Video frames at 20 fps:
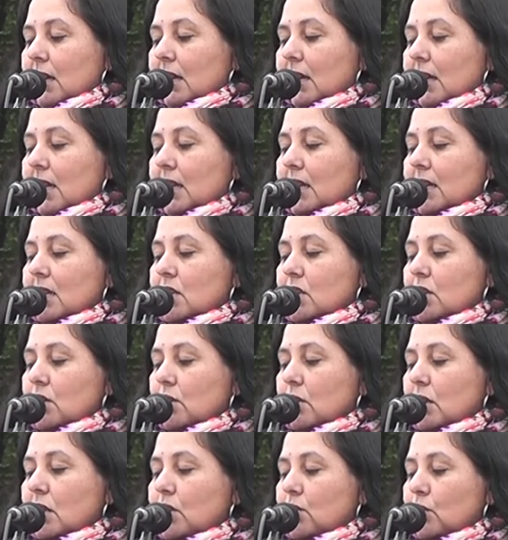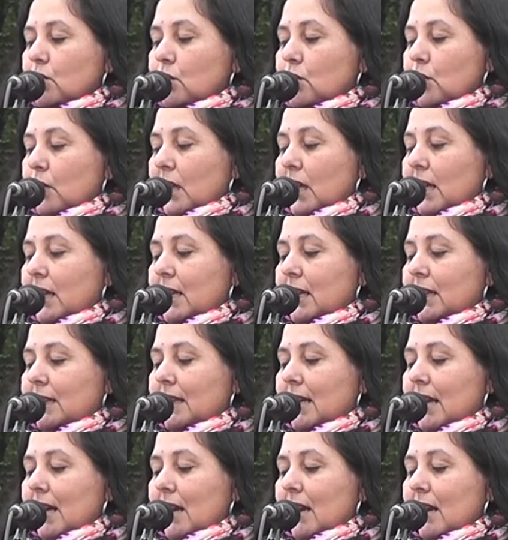regresó a su ciudad
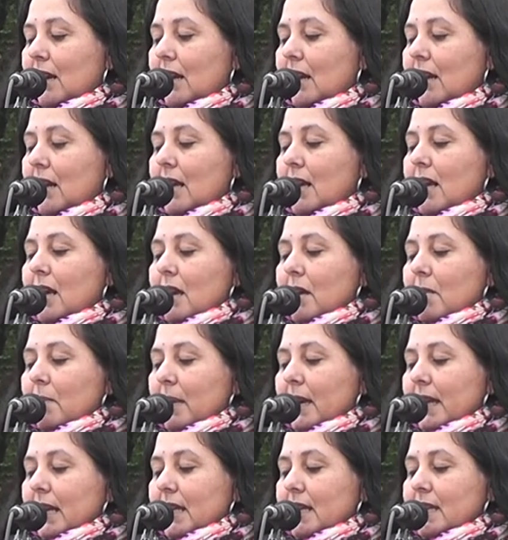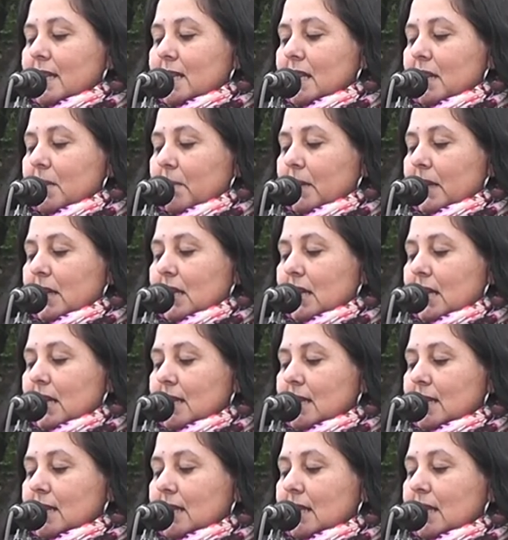natal para
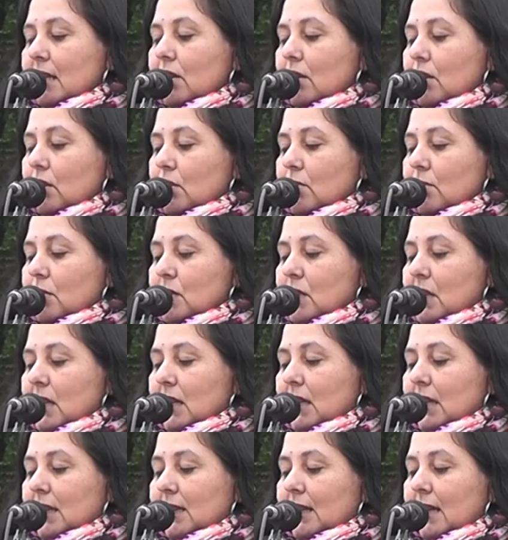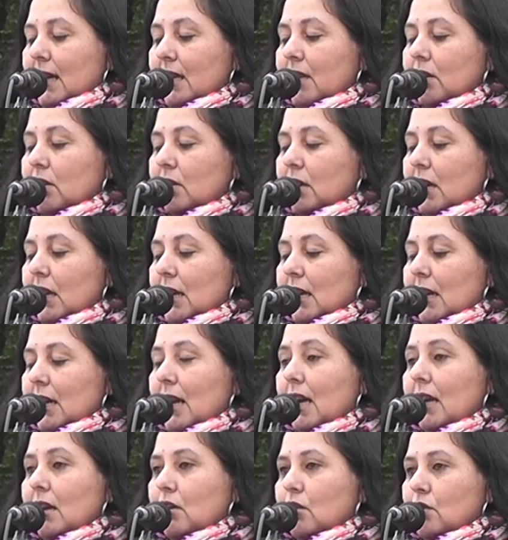desempeñarse como secretario del
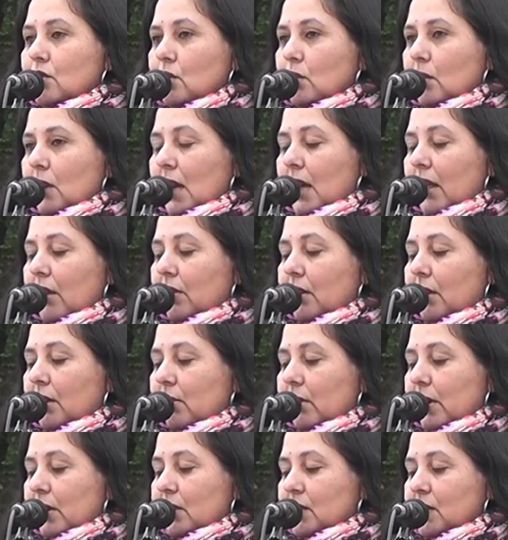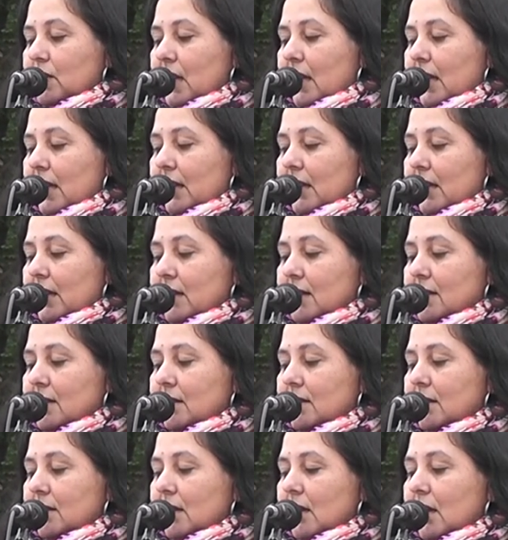Real Consulado de Buenos
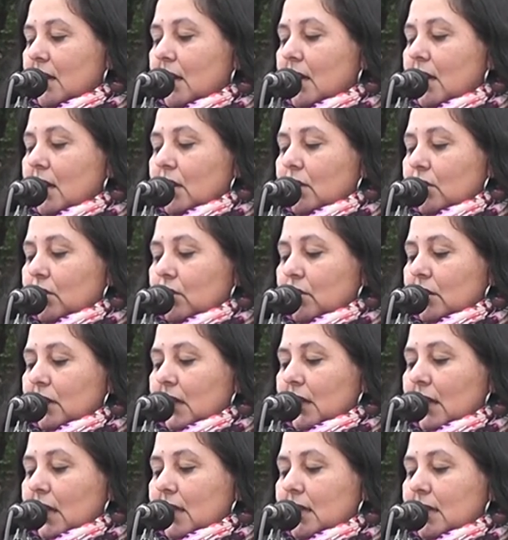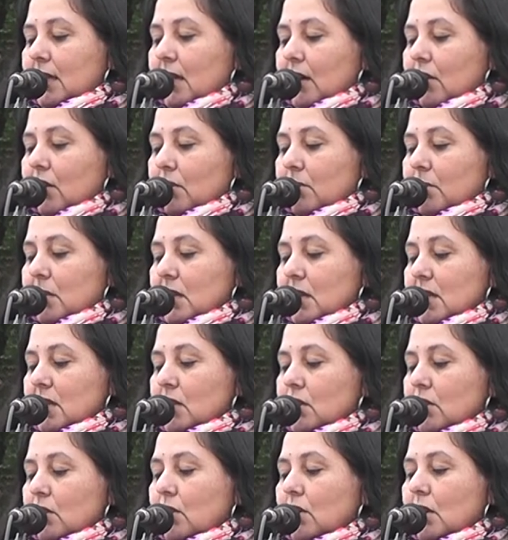Aires, donde daría
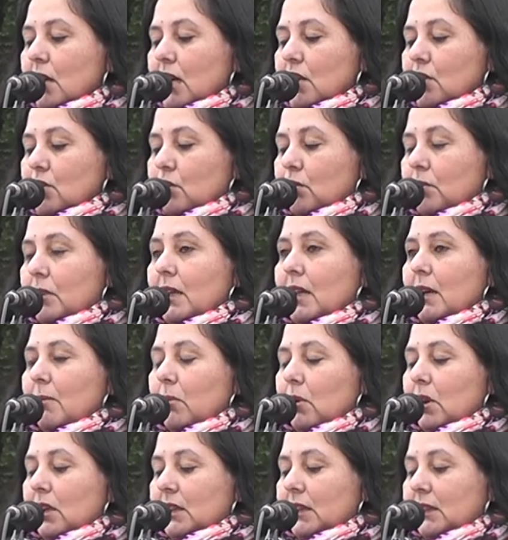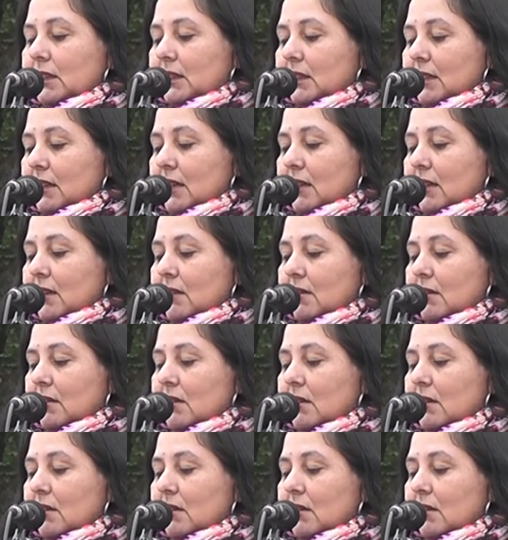comienzo a su vida política.